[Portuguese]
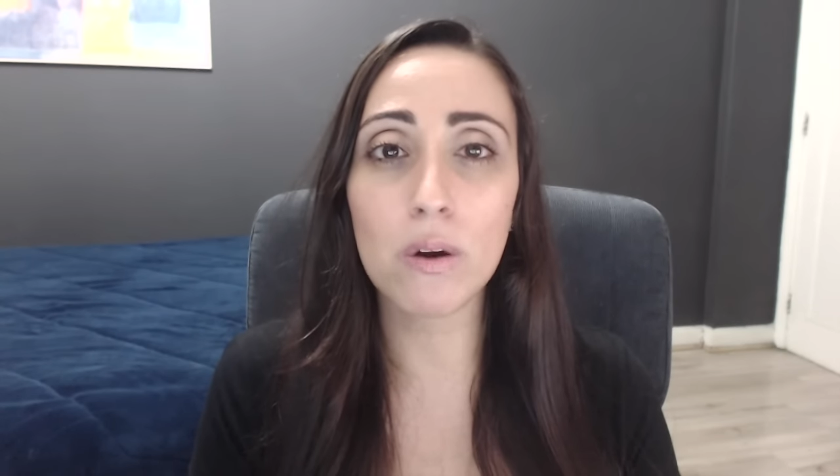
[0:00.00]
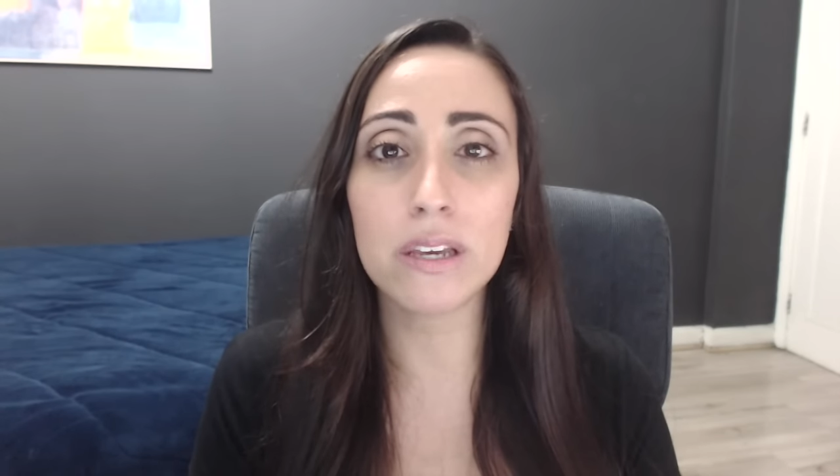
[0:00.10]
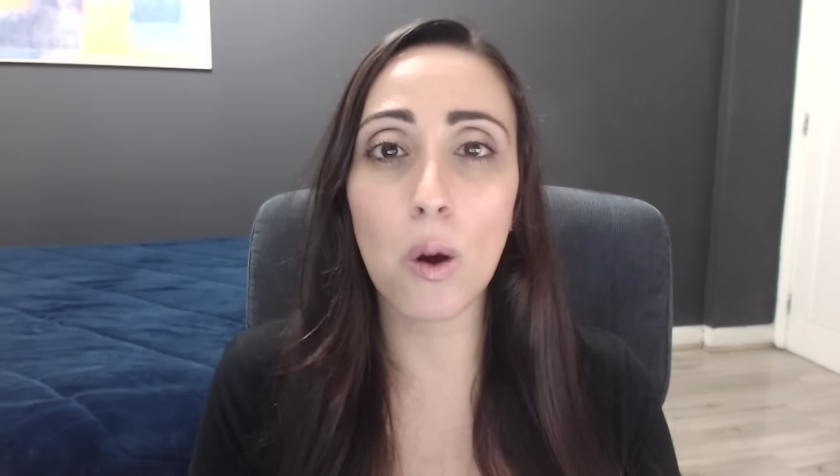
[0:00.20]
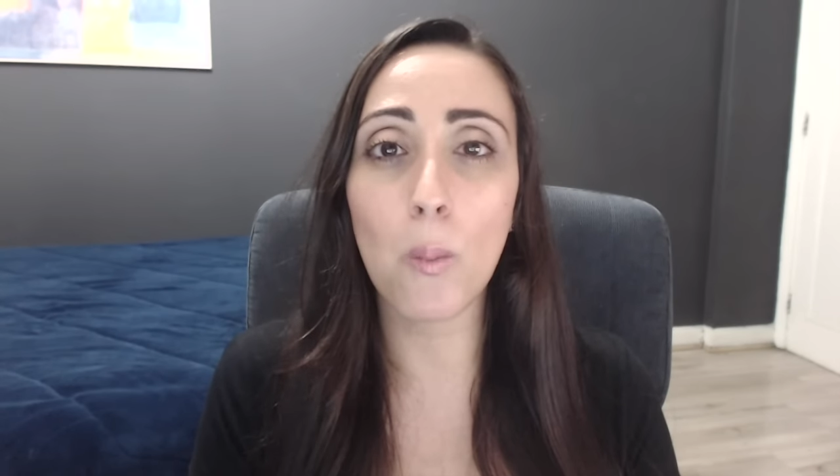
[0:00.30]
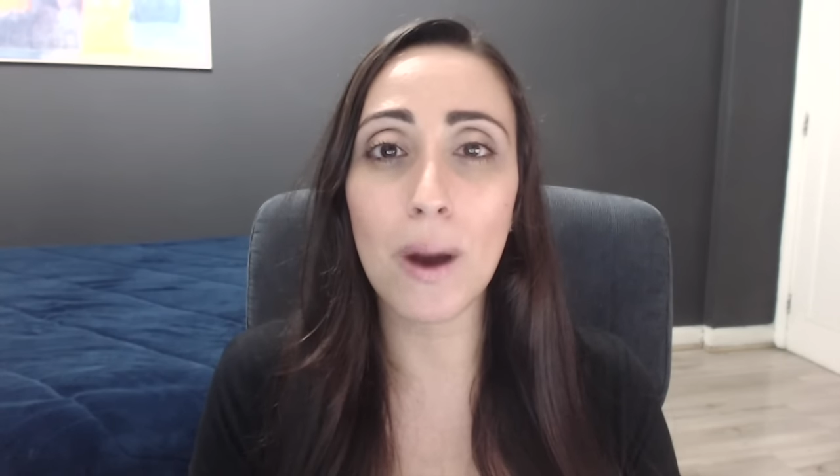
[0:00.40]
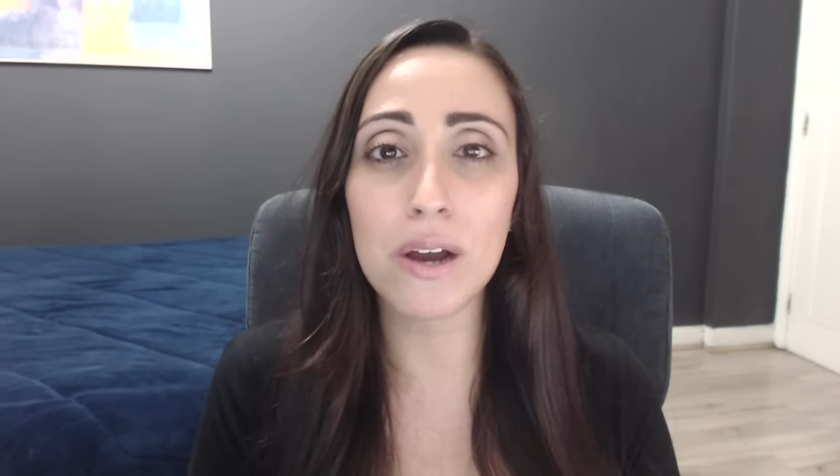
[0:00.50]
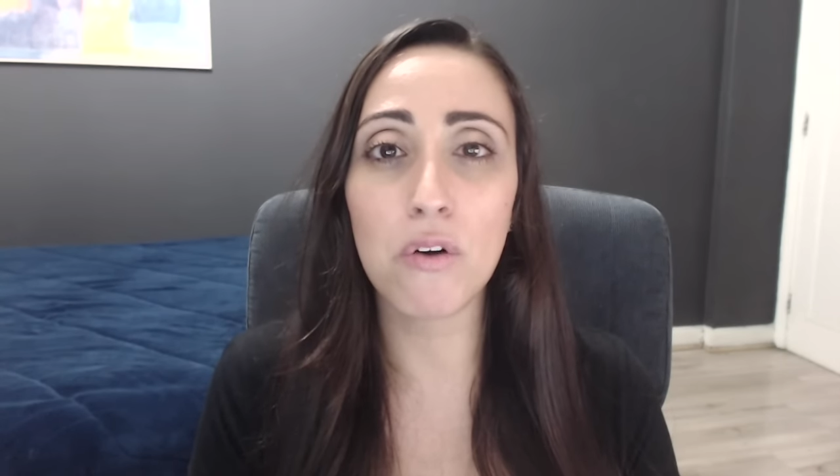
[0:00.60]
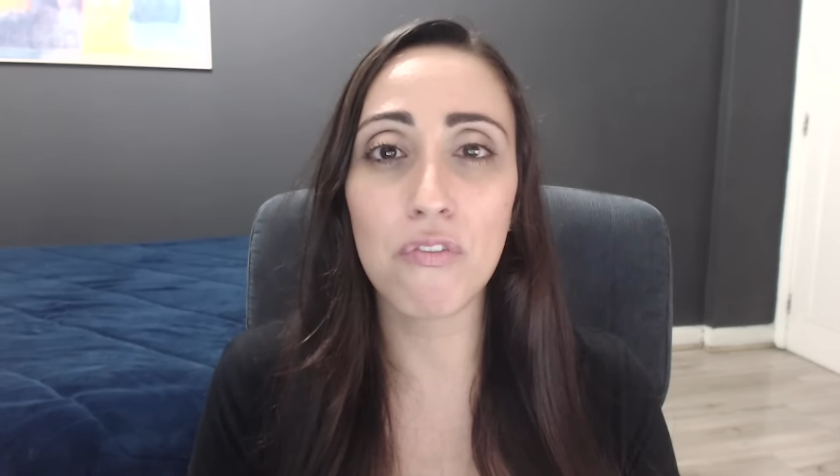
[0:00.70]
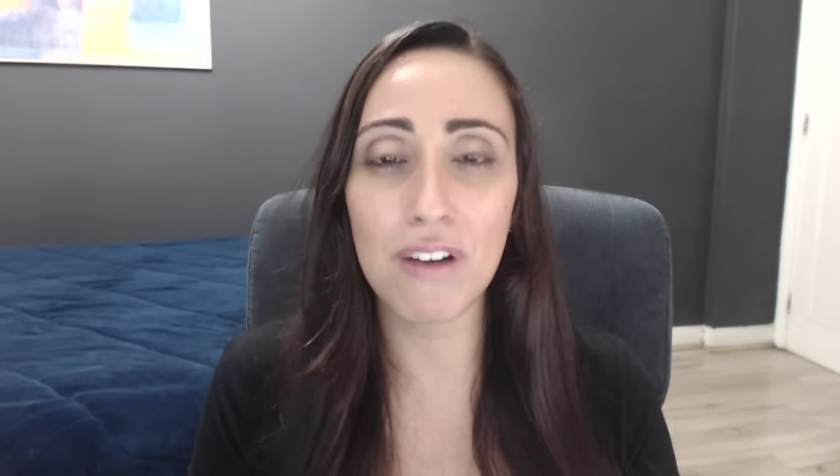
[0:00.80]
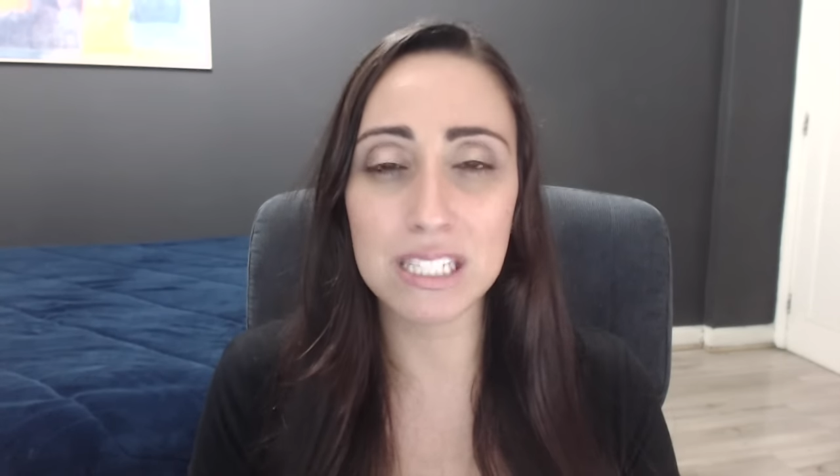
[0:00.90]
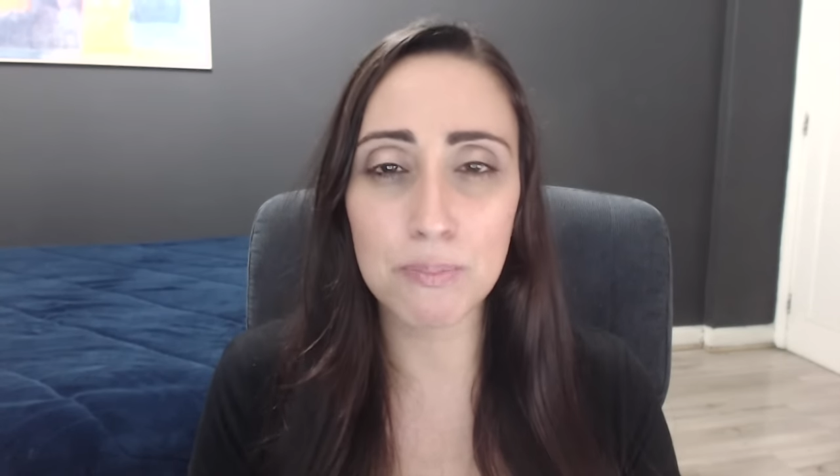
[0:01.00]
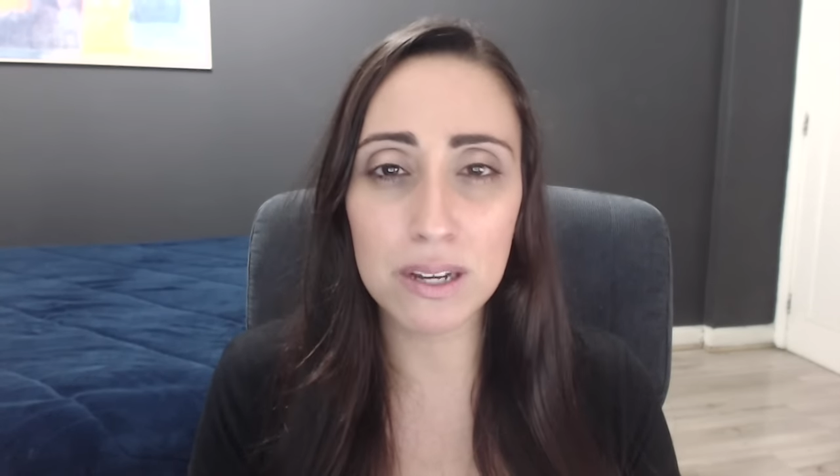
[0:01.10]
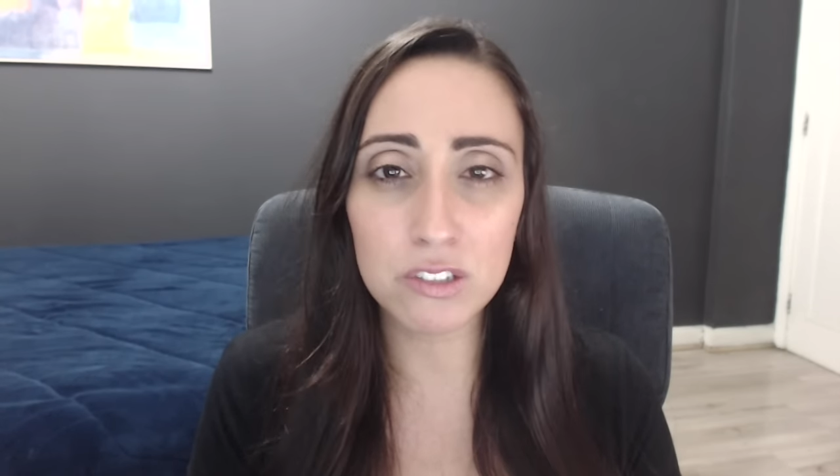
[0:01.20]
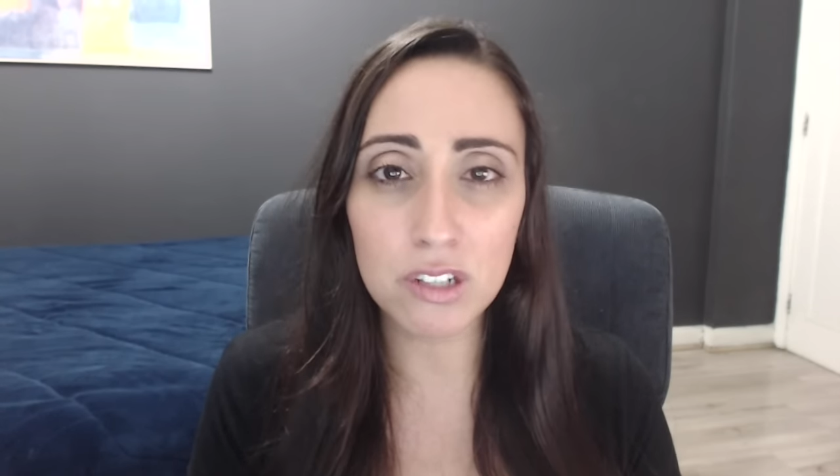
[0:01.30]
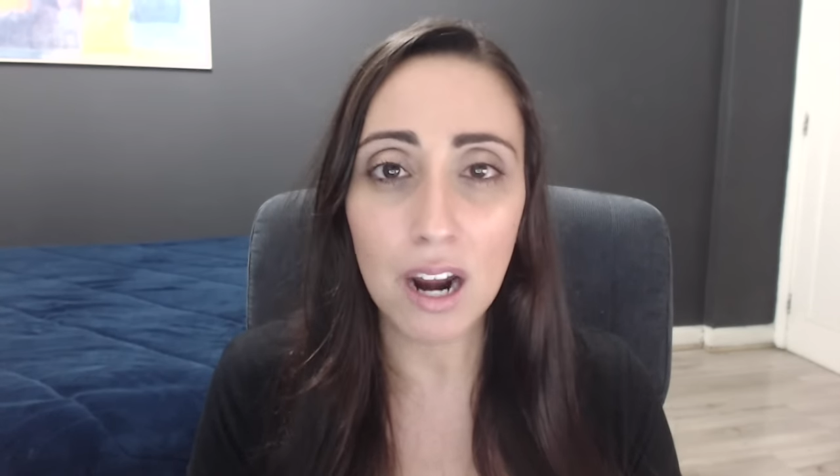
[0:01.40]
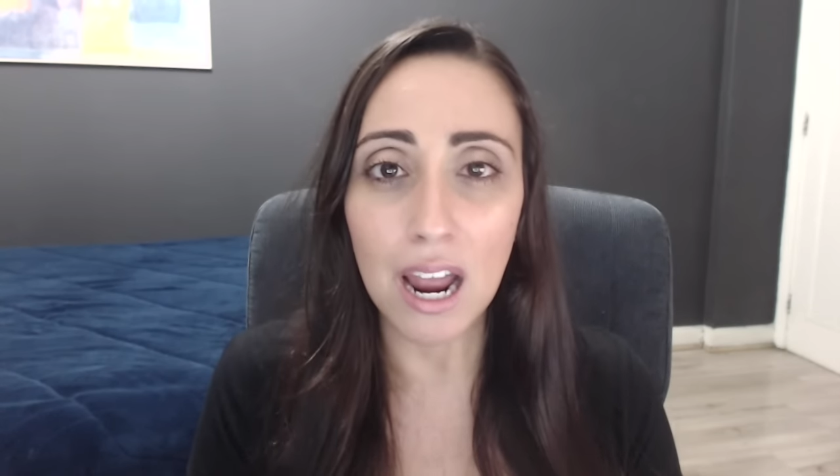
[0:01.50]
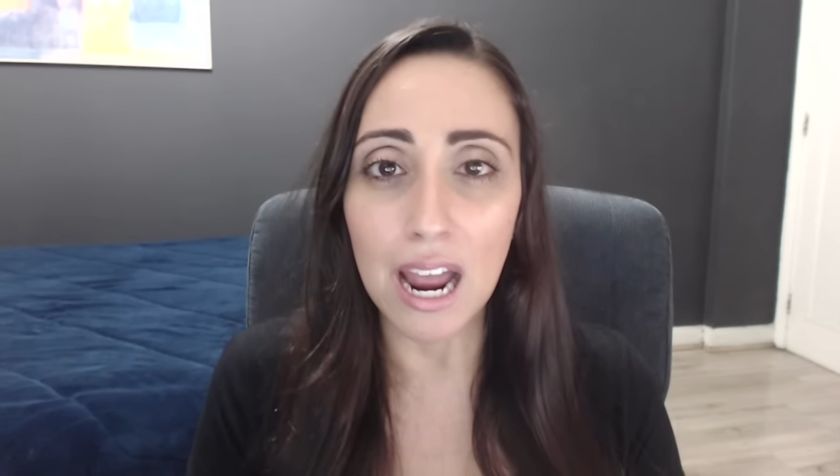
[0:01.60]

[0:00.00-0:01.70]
que é o Michael Fassbender.